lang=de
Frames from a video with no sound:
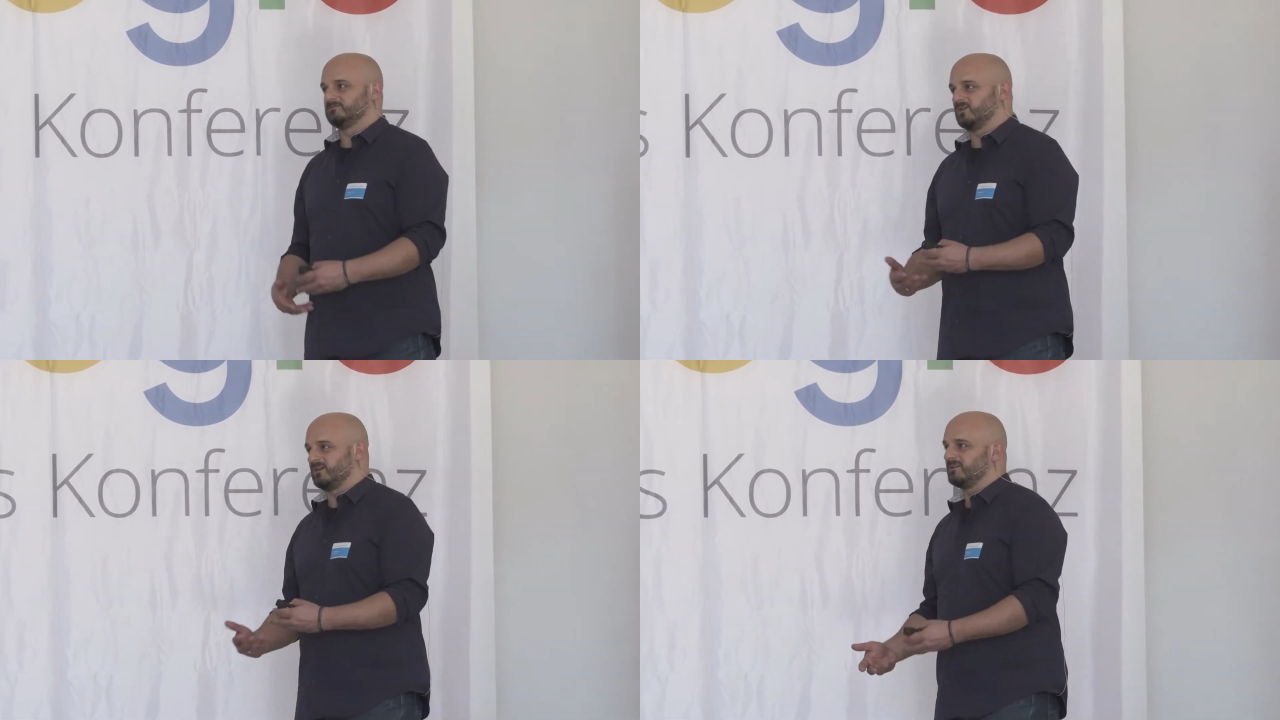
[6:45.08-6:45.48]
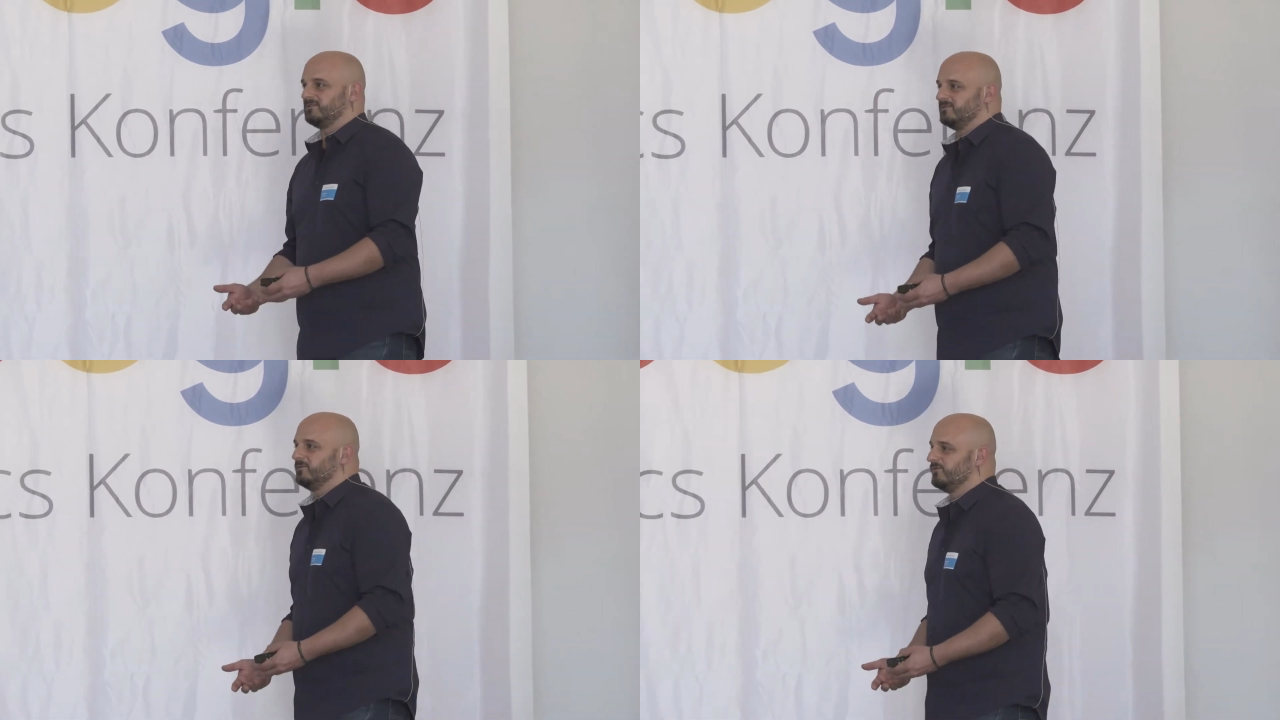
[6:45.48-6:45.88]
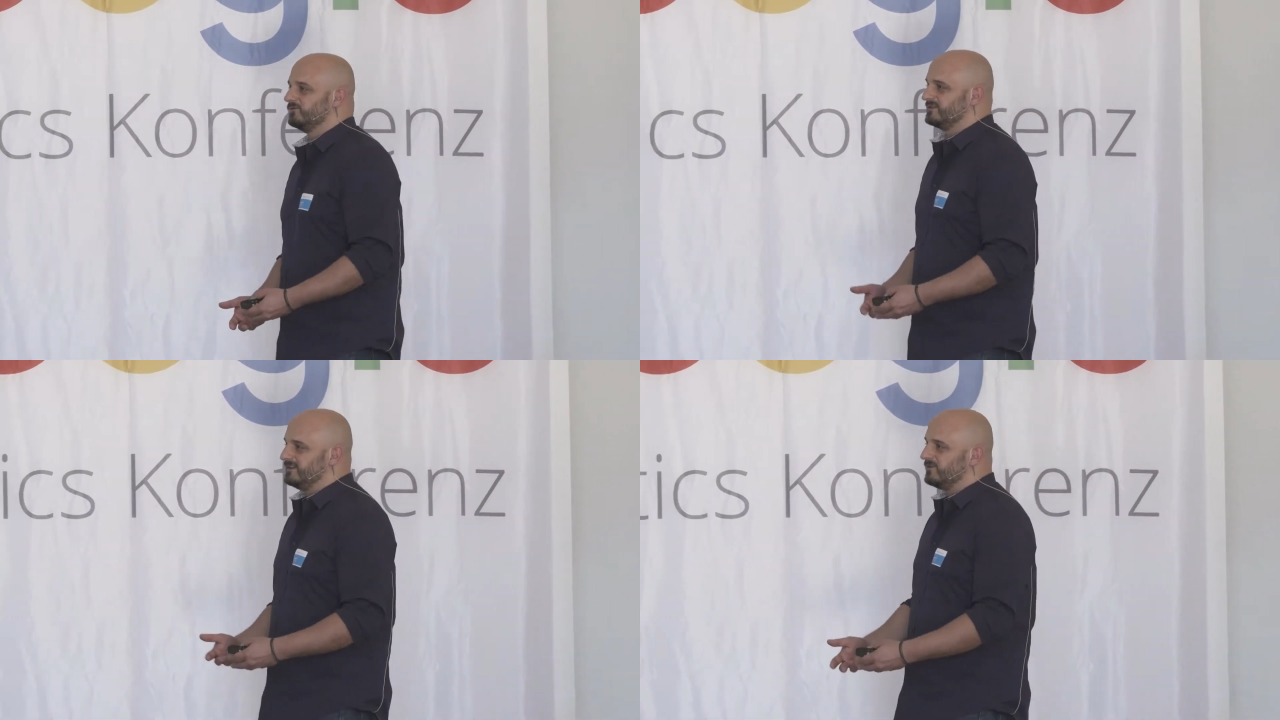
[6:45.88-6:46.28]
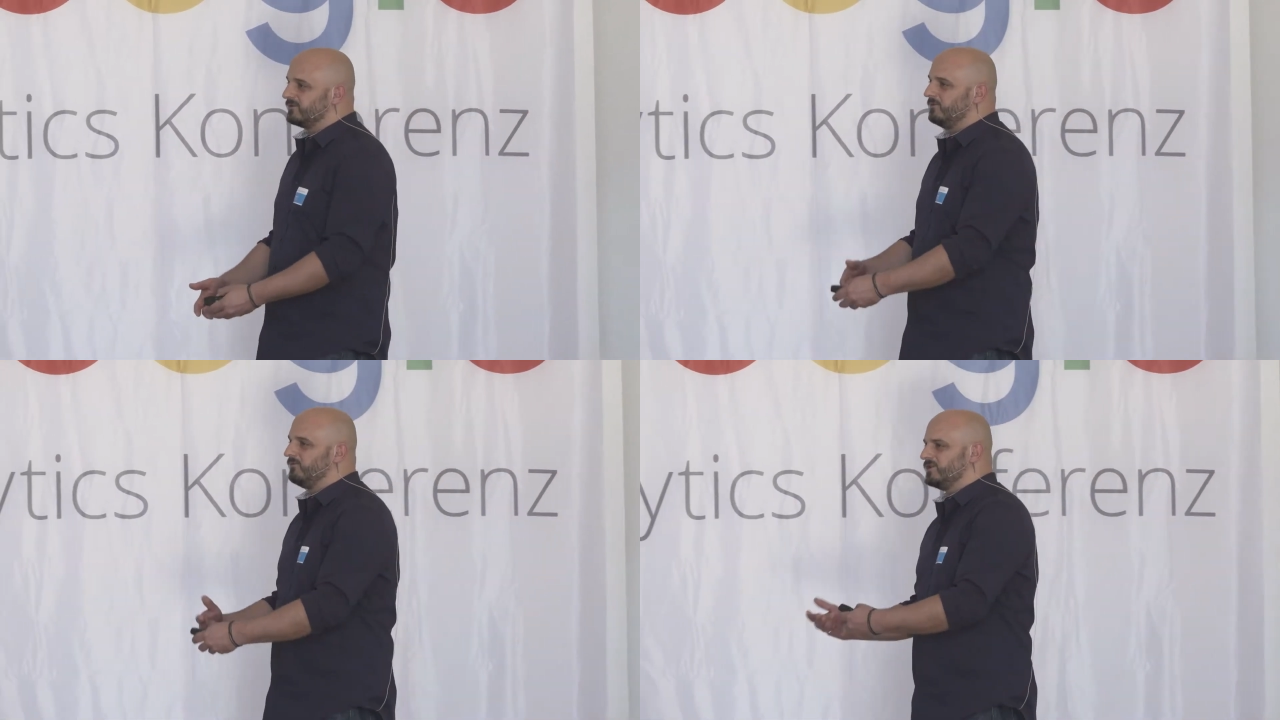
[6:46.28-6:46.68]
Ich rede lieber von Zielen, weil
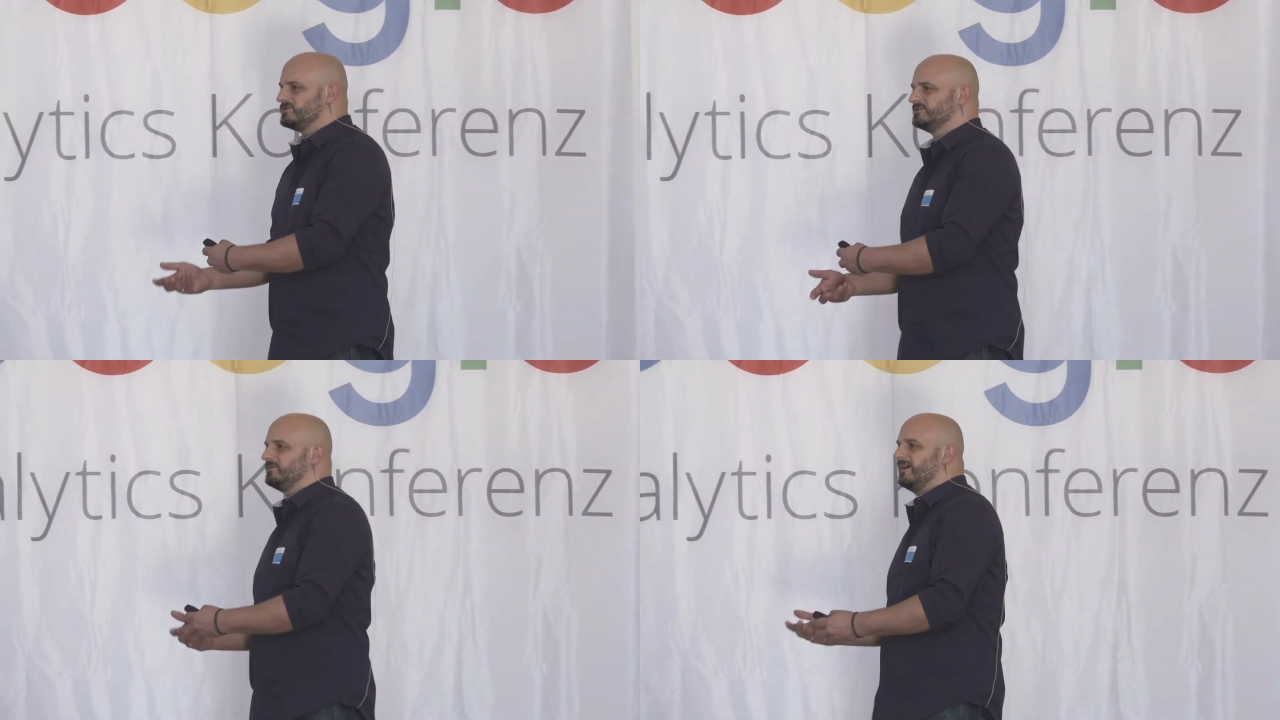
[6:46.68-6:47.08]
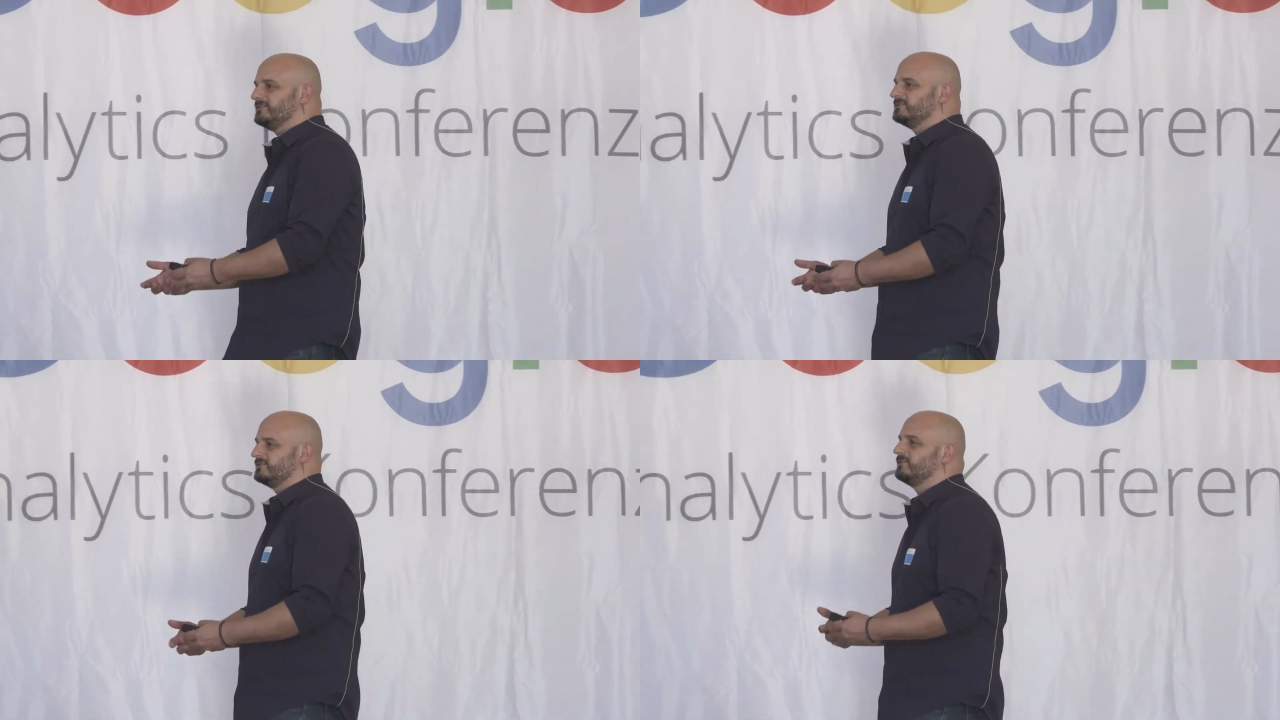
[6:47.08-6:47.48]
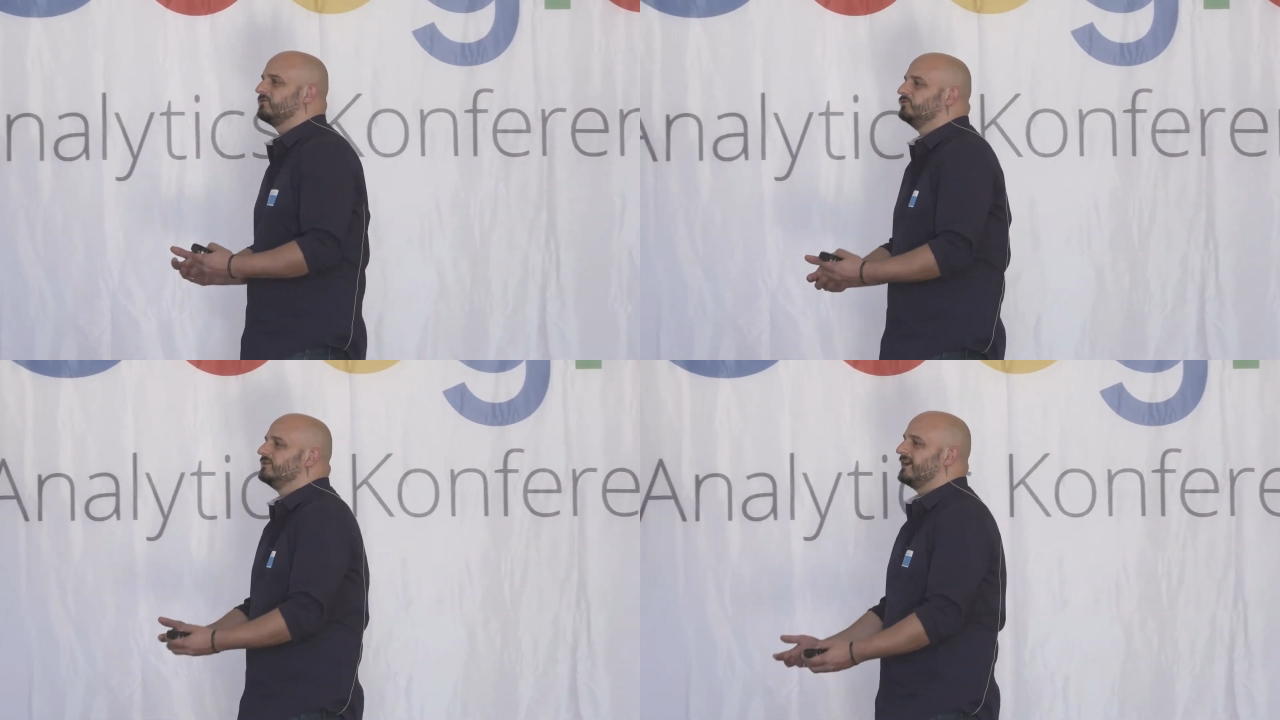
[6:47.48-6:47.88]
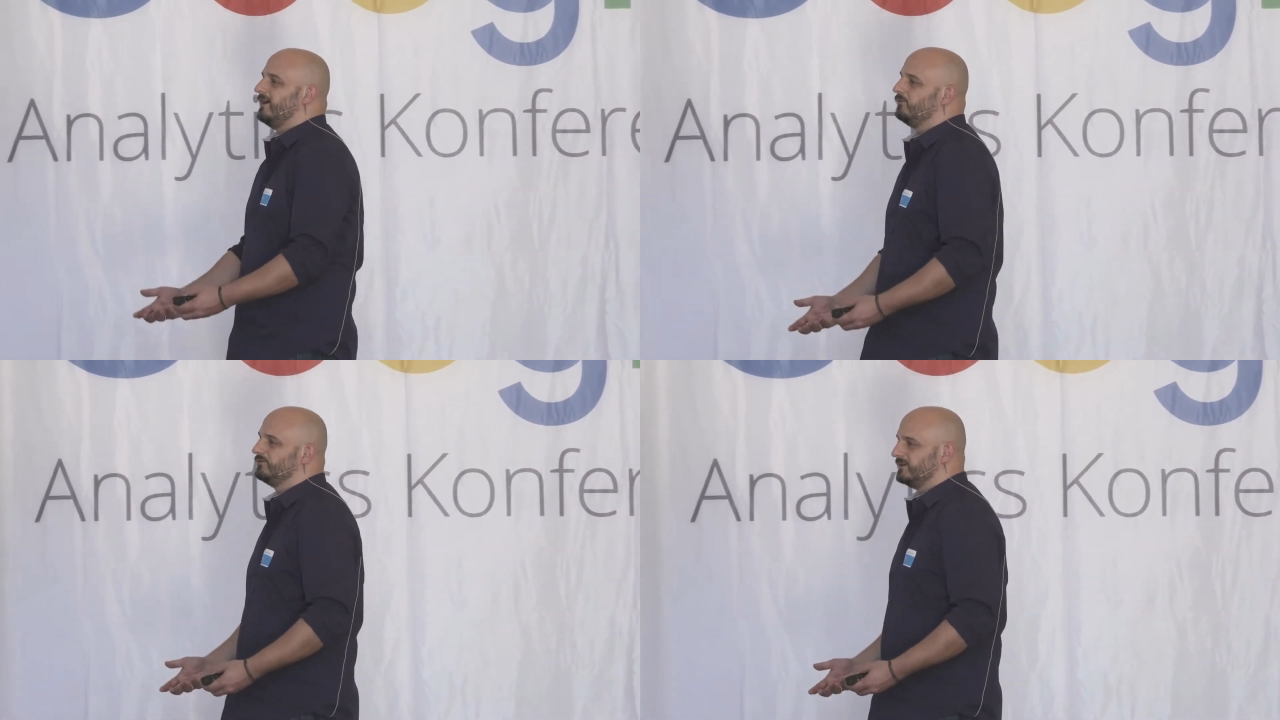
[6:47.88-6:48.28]
Conversion ist da meistens, der Kunde
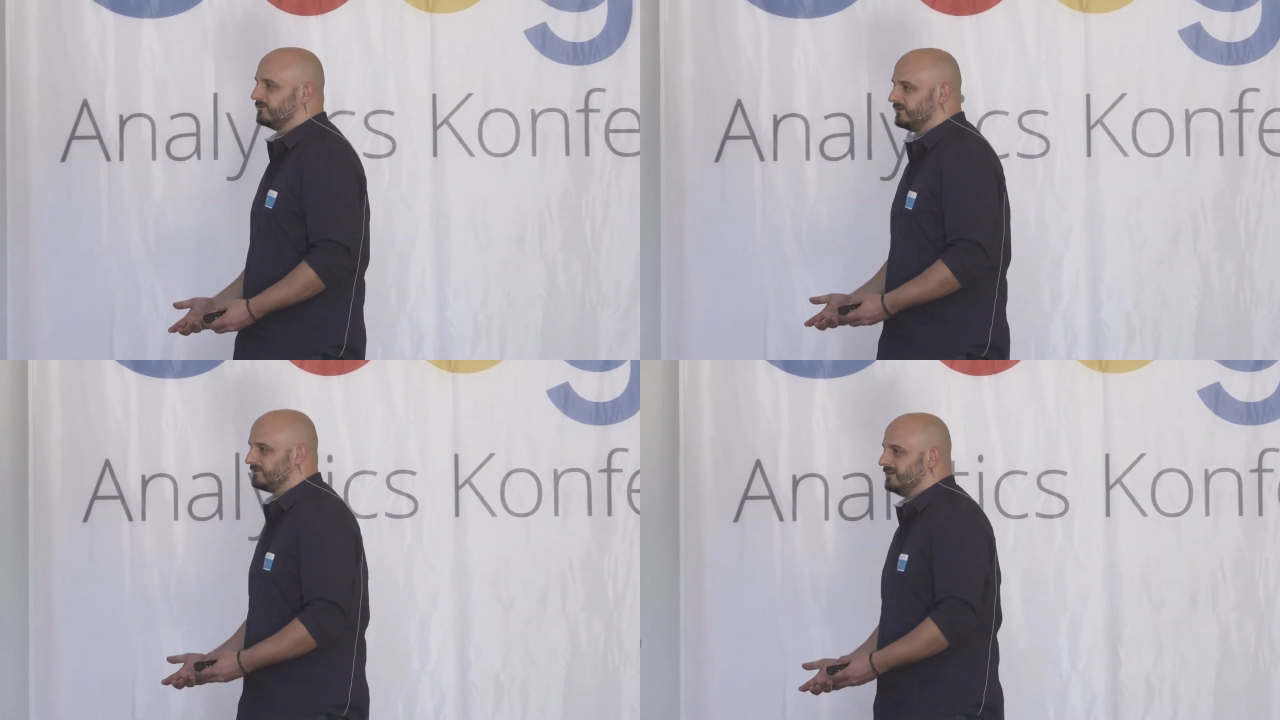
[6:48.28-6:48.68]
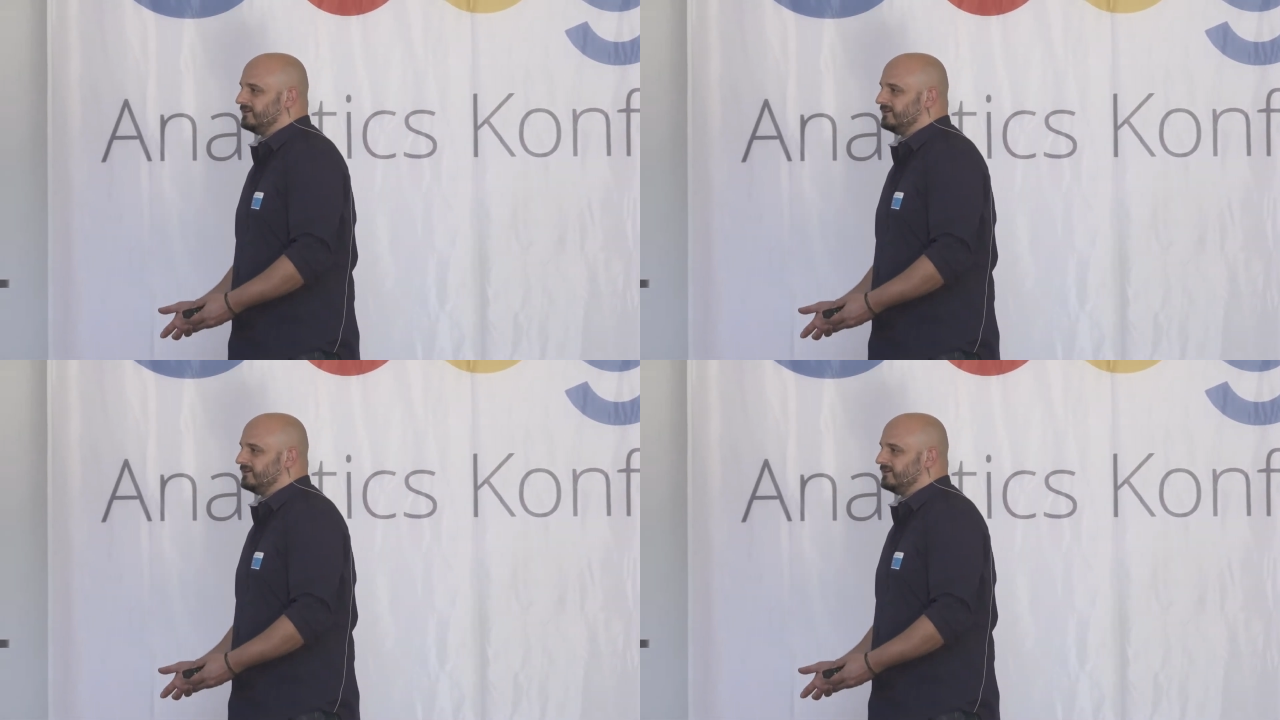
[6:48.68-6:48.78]
kauft irgendwas.